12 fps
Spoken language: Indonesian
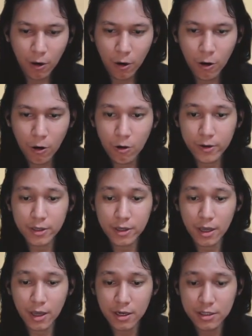
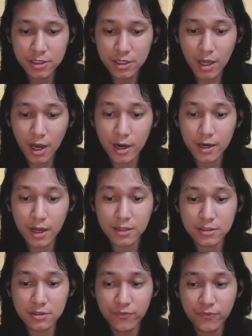Oke, di sini
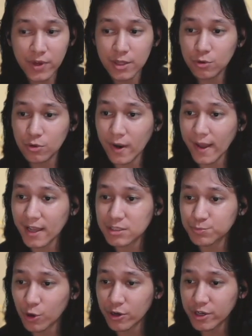ada fitur
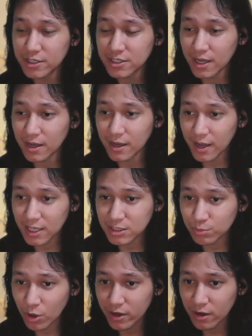eksplorise,
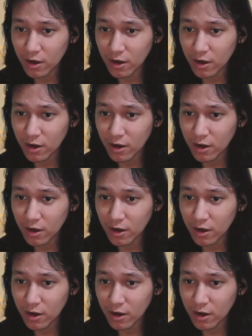explore,